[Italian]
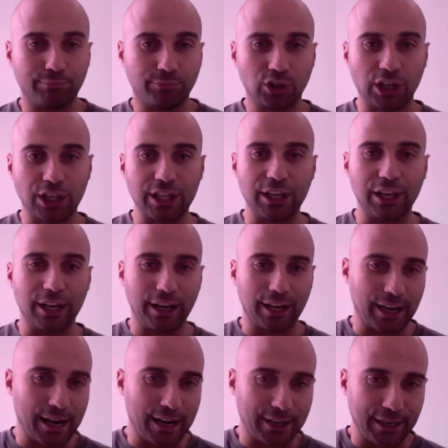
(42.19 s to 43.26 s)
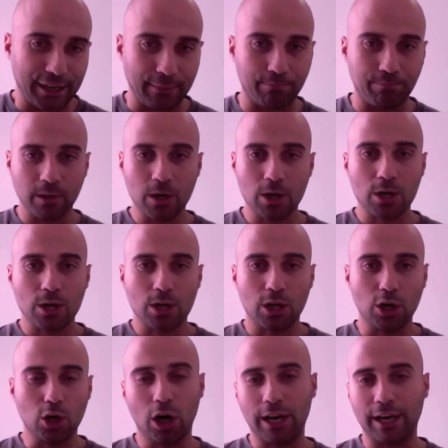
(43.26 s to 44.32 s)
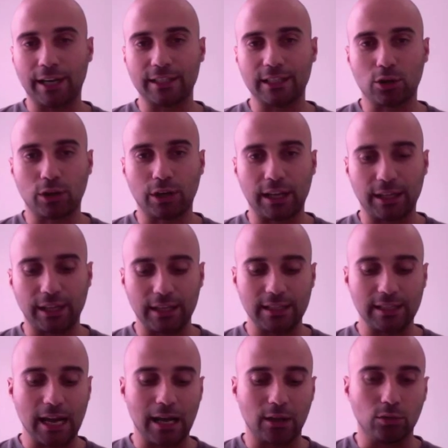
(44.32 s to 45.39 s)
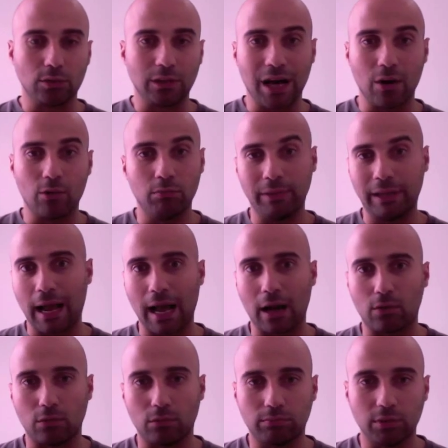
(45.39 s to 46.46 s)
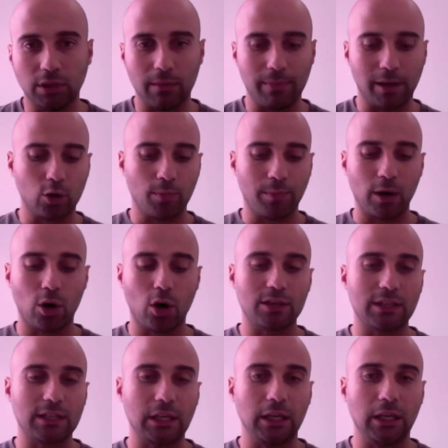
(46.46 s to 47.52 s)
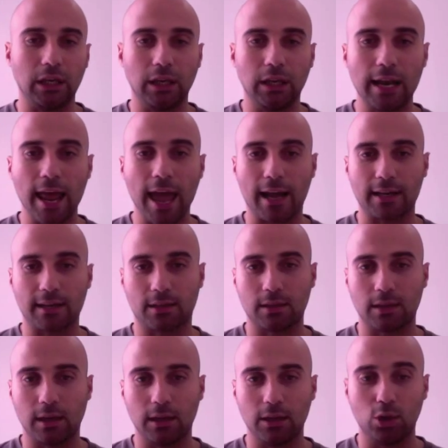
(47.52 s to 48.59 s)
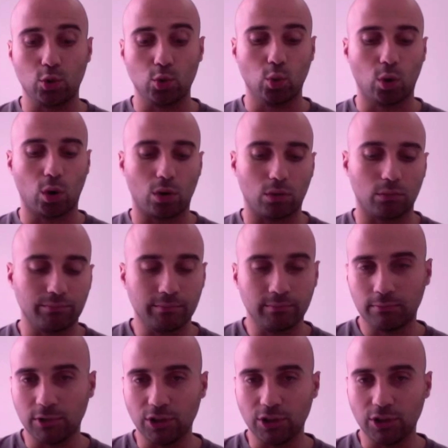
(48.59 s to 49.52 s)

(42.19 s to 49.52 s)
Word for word: c'è da dire che anche che il gol è stato caratterizzato da un miracolo di Alberto Paloschi, l'ex di turno,